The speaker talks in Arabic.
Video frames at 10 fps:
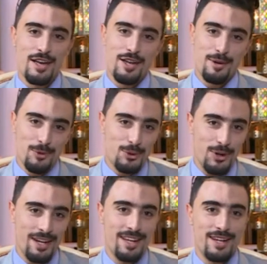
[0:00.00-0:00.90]
يموتوا
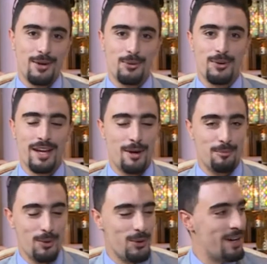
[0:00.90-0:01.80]
عليه
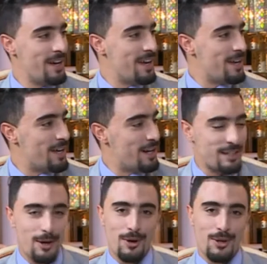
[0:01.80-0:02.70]
ويحبوه آه،
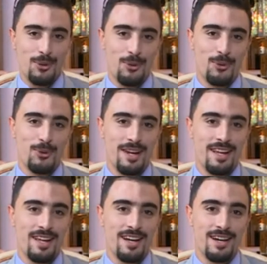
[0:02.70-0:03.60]
لتواضعه
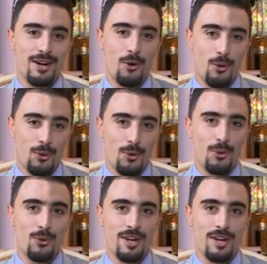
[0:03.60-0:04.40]
لخلقه